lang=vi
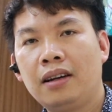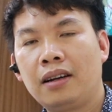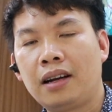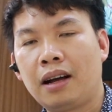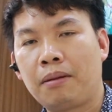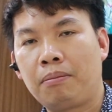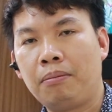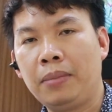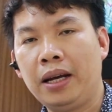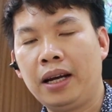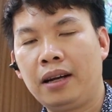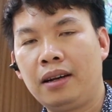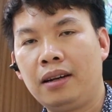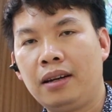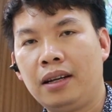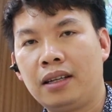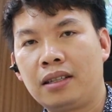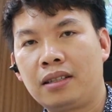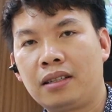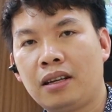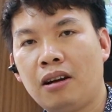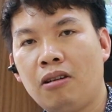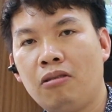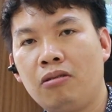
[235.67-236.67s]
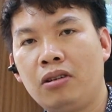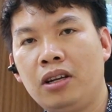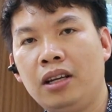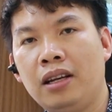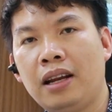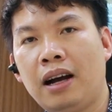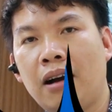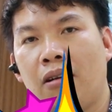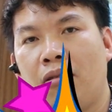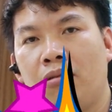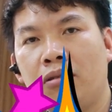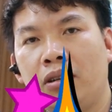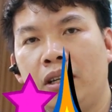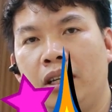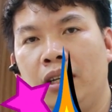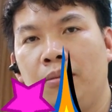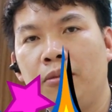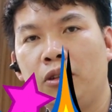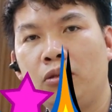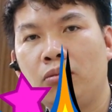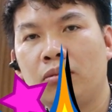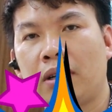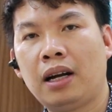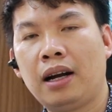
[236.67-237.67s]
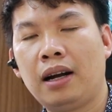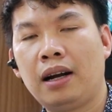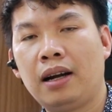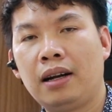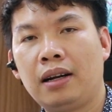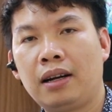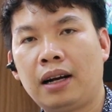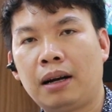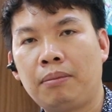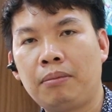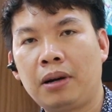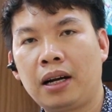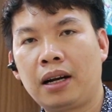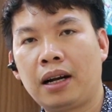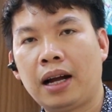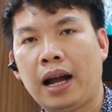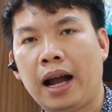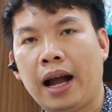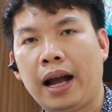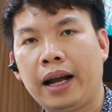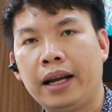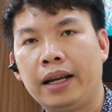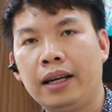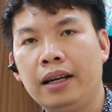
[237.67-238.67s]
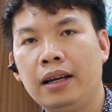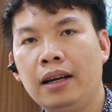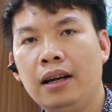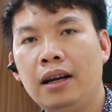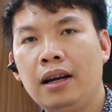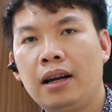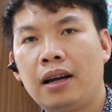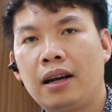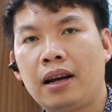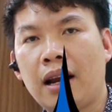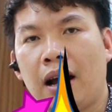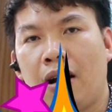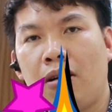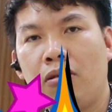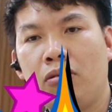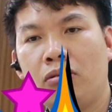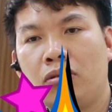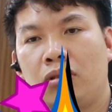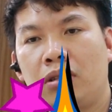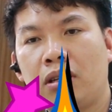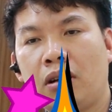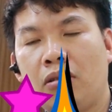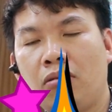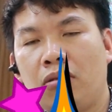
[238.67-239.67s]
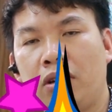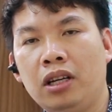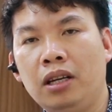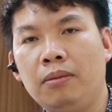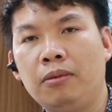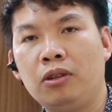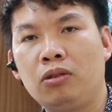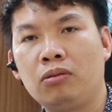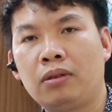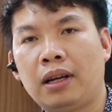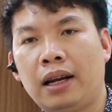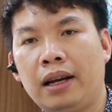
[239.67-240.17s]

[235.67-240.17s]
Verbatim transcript: Đặc biệt là sau khi đau khi mà chúng ta gắn mắc cài, đau sau khi mà chúng